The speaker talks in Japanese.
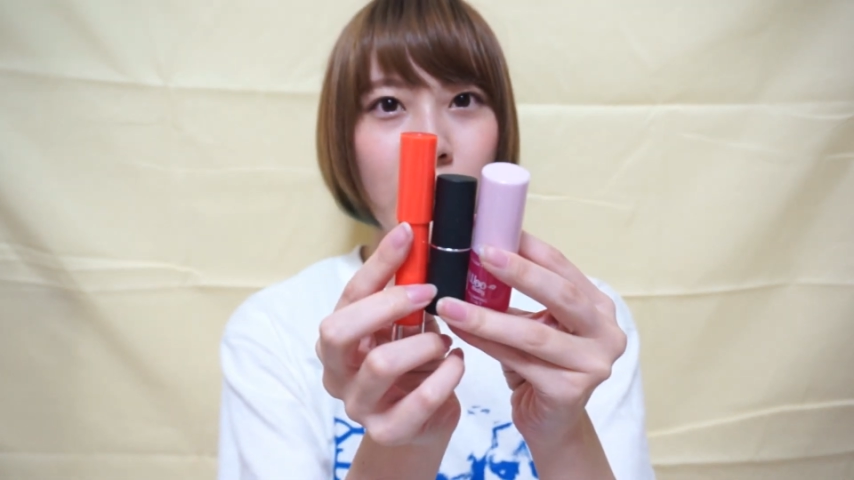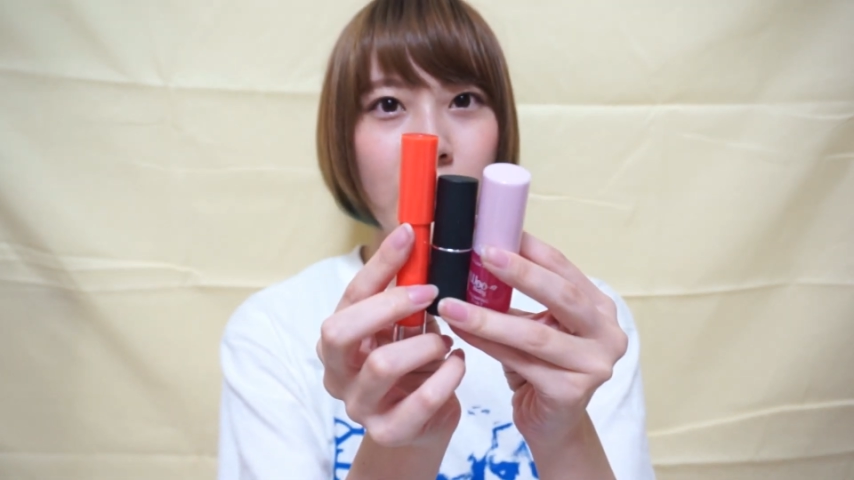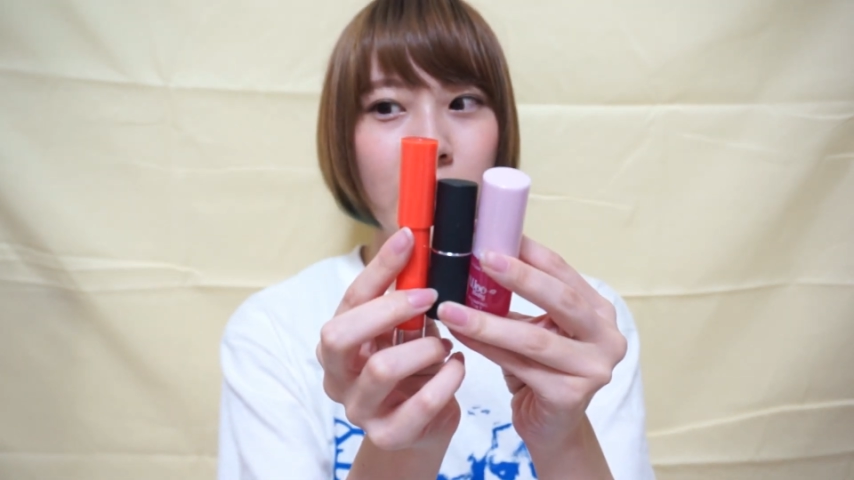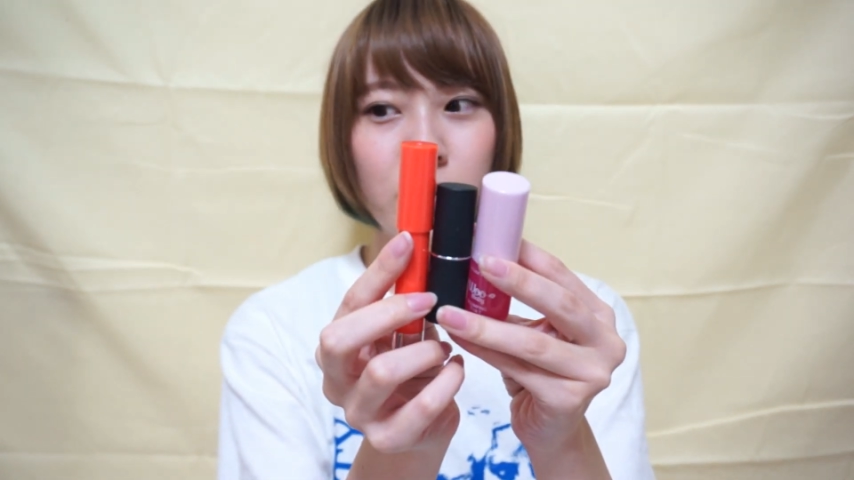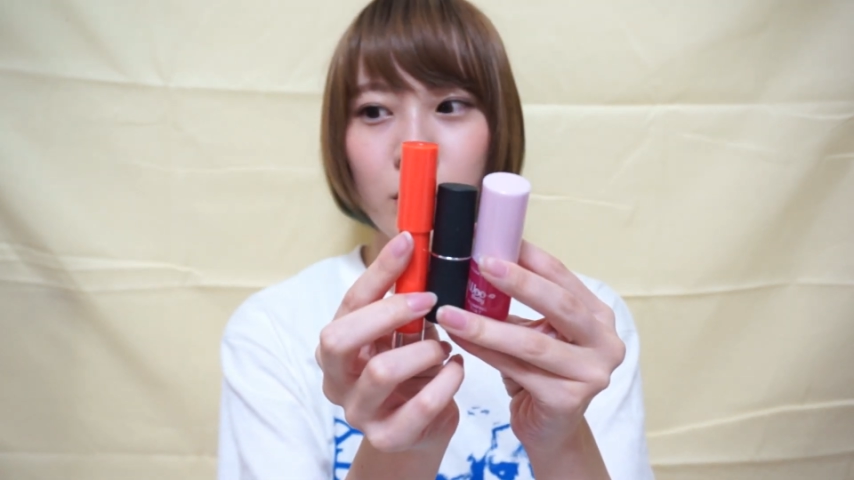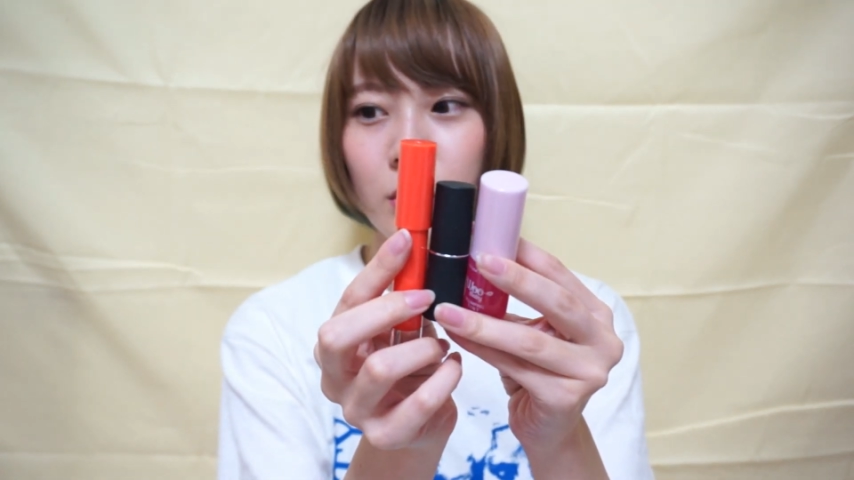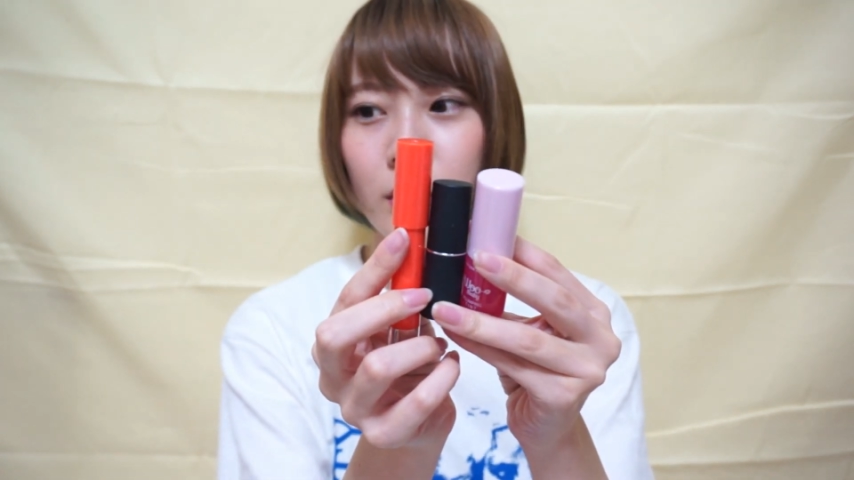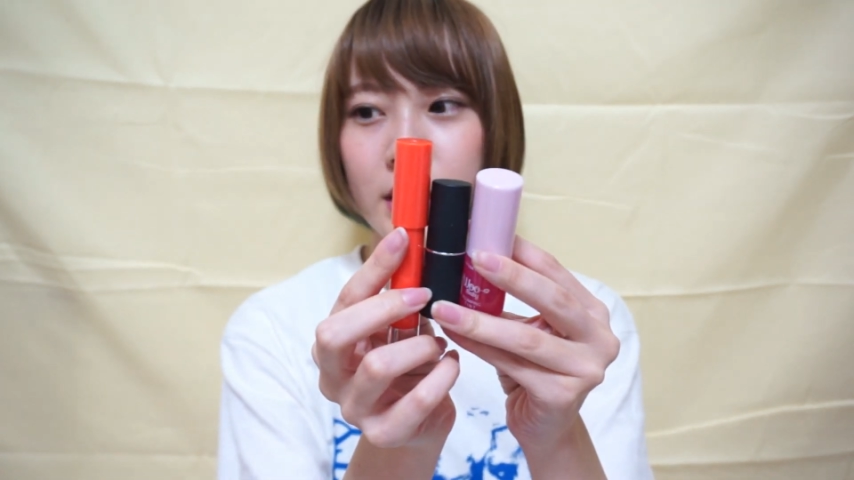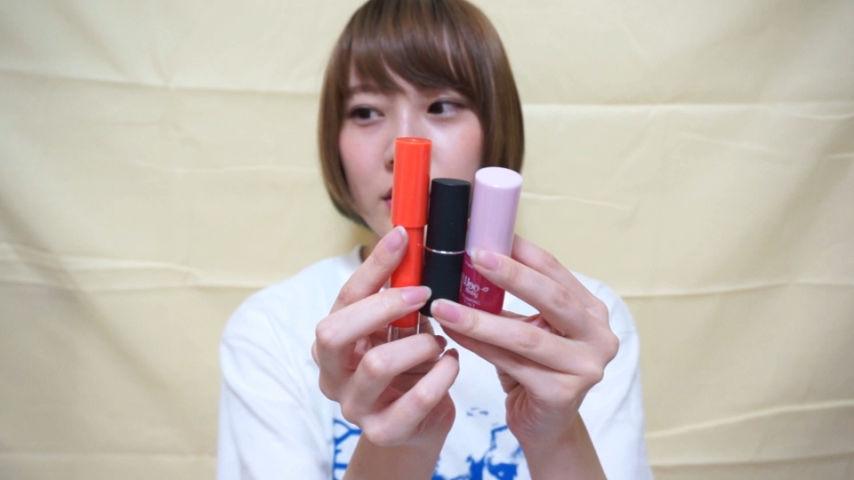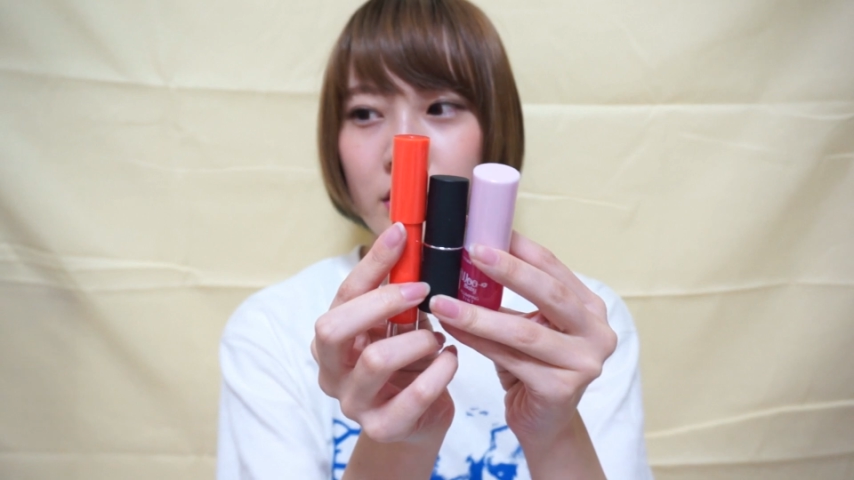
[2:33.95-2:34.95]
かないと
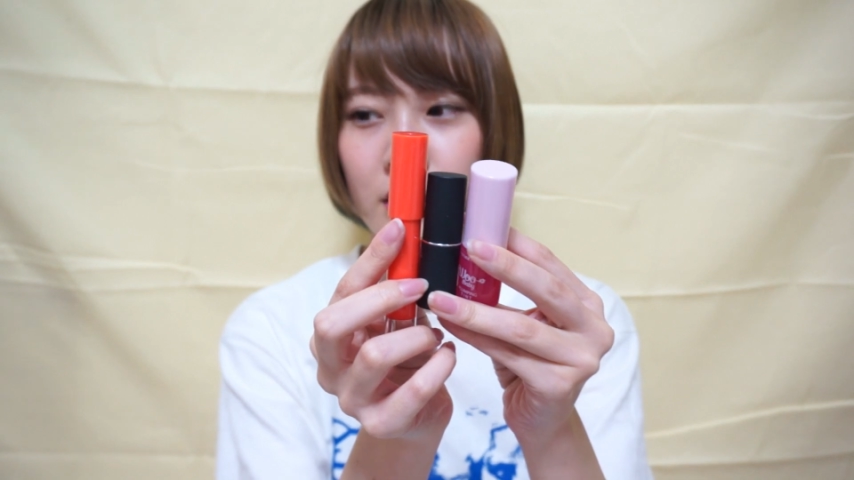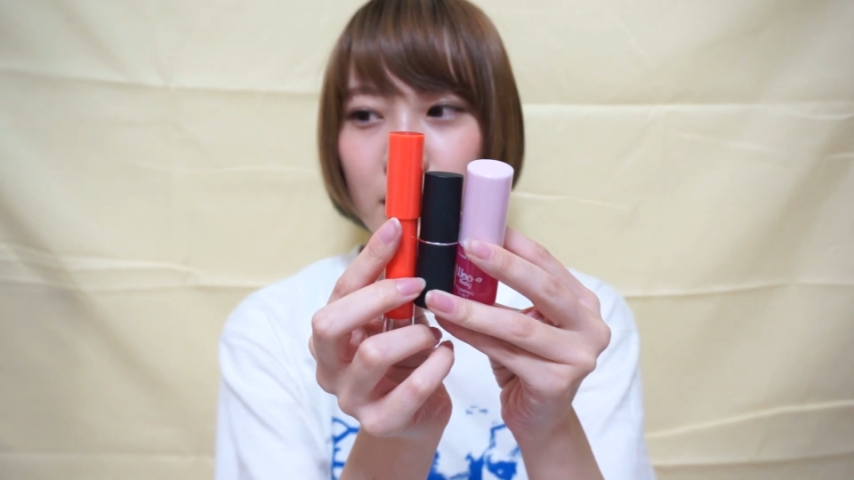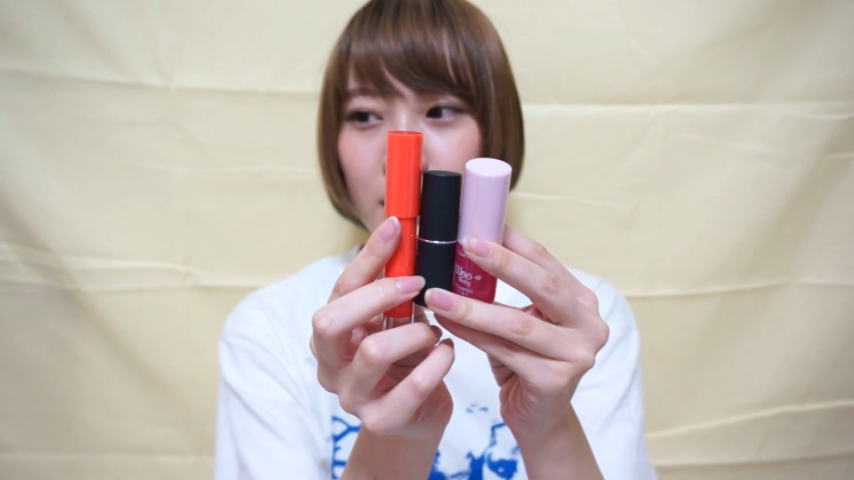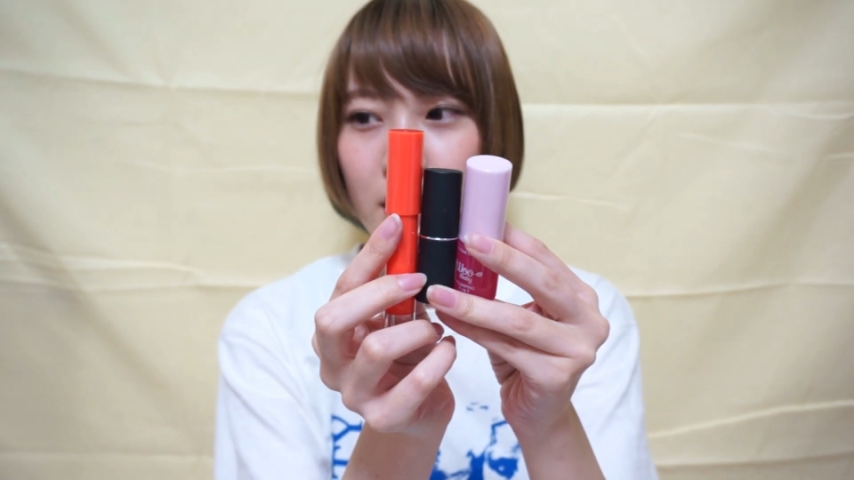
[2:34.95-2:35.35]
私